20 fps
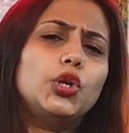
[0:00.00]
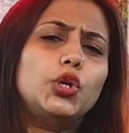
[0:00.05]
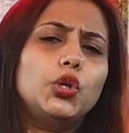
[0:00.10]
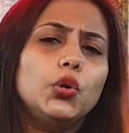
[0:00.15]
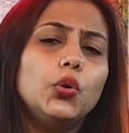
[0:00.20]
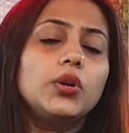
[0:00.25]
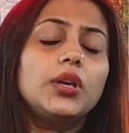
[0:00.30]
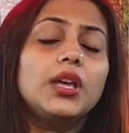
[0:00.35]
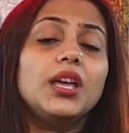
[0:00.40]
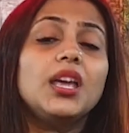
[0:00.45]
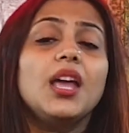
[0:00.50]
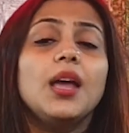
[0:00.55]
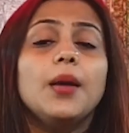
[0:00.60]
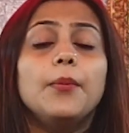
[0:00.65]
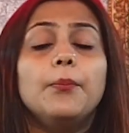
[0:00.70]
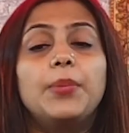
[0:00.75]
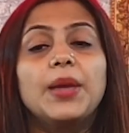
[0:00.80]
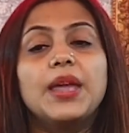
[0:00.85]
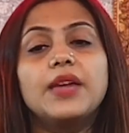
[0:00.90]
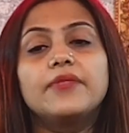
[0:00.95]
क्योंकि
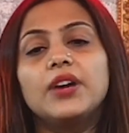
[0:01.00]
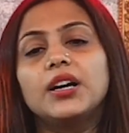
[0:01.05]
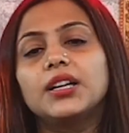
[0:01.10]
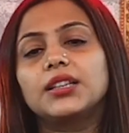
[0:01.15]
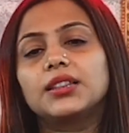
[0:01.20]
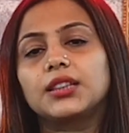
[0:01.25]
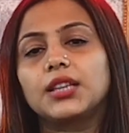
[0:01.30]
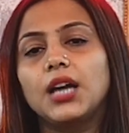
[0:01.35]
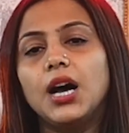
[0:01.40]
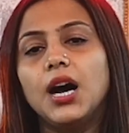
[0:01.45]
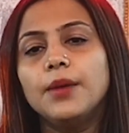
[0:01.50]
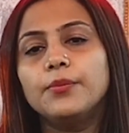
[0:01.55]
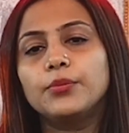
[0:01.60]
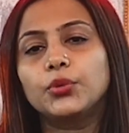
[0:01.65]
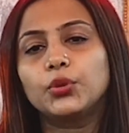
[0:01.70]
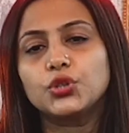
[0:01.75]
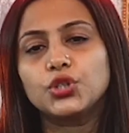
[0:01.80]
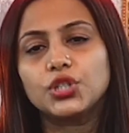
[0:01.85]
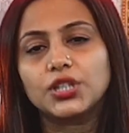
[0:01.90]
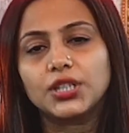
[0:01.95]
बेवक्त हम
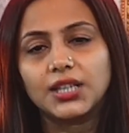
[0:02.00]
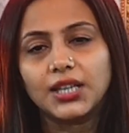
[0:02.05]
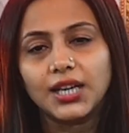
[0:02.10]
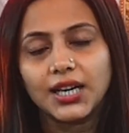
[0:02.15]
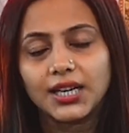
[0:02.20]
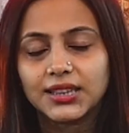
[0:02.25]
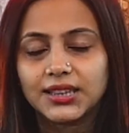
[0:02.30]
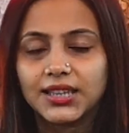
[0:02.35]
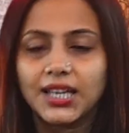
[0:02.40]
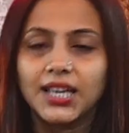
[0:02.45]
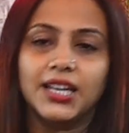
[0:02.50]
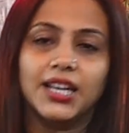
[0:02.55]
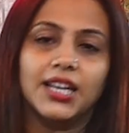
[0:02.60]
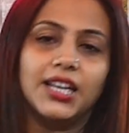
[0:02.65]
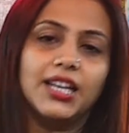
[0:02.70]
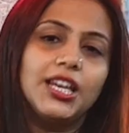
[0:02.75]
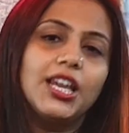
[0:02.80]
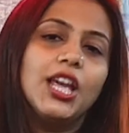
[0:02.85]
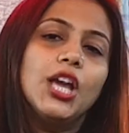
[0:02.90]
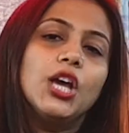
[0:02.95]
कुछ करते
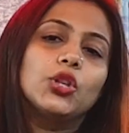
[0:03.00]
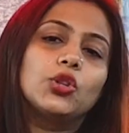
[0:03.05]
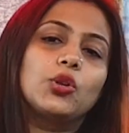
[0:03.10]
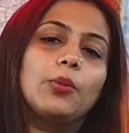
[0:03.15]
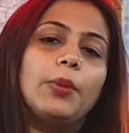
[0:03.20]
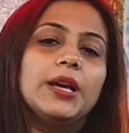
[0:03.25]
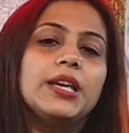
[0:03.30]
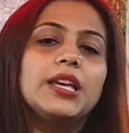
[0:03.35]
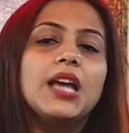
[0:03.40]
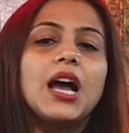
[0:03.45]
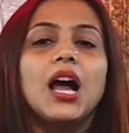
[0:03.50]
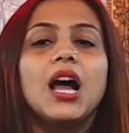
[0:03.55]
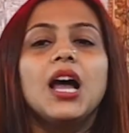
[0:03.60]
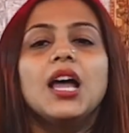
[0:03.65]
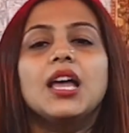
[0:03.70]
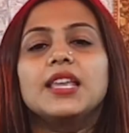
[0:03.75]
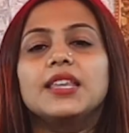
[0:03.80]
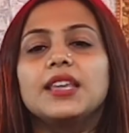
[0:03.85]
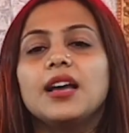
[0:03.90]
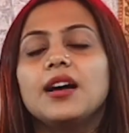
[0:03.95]
नहीं तो भैया
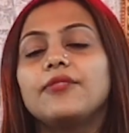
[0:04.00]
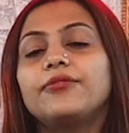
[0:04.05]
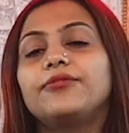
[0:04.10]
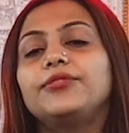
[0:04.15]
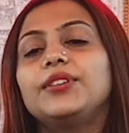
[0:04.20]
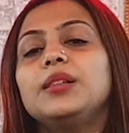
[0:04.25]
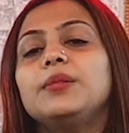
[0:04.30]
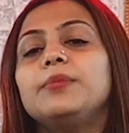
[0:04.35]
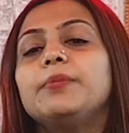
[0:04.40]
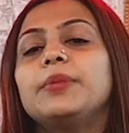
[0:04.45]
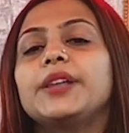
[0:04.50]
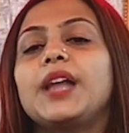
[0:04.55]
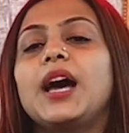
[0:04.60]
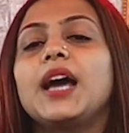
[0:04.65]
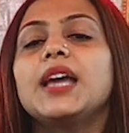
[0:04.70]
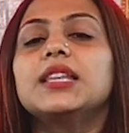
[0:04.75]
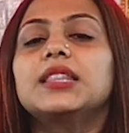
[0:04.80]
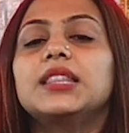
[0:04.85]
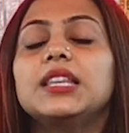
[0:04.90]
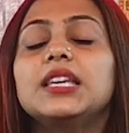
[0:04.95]
यह फिल्म
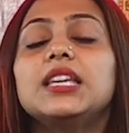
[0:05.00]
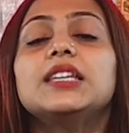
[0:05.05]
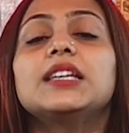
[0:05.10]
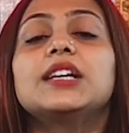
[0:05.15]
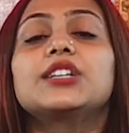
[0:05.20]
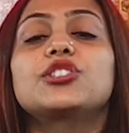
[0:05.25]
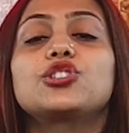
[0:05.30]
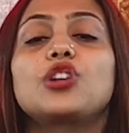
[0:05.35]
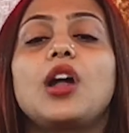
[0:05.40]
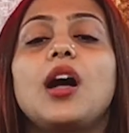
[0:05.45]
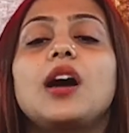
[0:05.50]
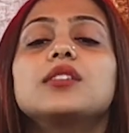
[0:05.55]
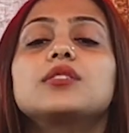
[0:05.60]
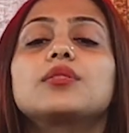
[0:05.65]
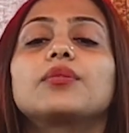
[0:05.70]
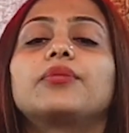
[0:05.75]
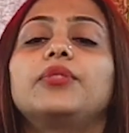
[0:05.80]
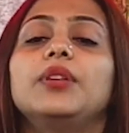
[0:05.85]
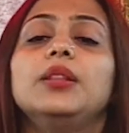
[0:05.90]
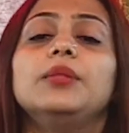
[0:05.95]
बनाई थी
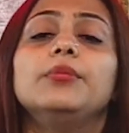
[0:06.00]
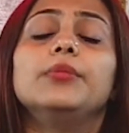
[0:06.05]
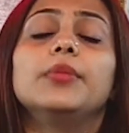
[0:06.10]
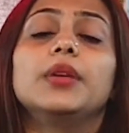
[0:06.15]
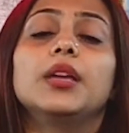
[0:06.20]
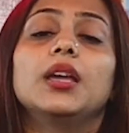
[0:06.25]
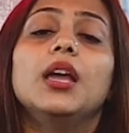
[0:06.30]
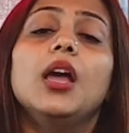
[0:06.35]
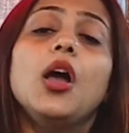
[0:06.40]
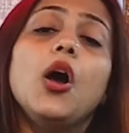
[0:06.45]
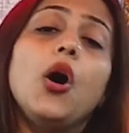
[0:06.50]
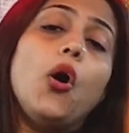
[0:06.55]
यशराज फिल्म ने